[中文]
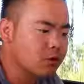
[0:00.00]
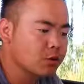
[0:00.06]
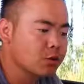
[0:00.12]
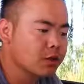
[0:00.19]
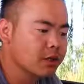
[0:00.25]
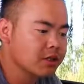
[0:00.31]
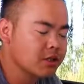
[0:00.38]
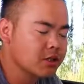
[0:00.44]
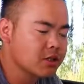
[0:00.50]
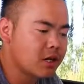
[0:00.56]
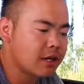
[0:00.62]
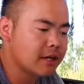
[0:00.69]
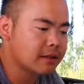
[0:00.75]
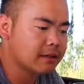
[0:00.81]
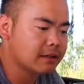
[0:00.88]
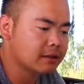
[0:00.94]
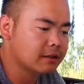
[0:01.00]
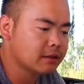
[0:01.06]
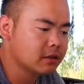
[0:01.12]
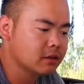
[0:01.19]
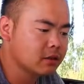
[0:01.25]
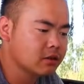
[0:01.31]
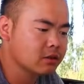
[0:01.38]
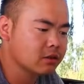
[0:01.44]
鱼呢已经上来了，
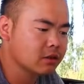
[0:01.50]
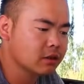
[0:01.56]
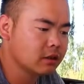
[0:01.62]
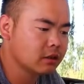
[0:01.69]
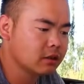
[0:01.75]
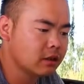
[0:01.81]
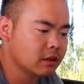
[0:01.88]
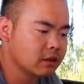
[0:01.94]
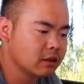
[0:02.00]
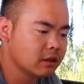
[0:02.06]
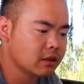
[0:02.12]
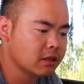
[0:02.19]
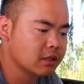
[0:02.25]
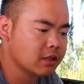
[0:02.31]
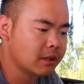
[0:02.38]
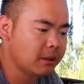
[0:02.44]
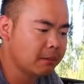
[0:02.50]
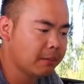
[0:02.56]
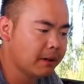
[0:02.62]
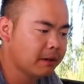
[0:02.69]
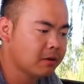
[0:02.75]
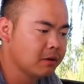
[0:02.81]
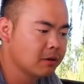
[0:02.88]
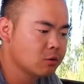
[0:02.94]
这是当地的一些白
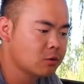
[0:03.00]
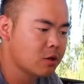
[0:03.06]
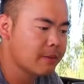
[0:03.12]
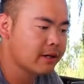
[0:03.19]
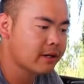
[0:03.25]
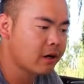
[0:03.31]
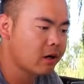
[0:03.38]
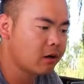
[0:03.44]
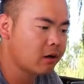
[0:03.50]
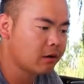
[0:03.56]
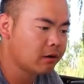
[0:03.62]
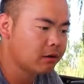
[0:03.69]
川白条，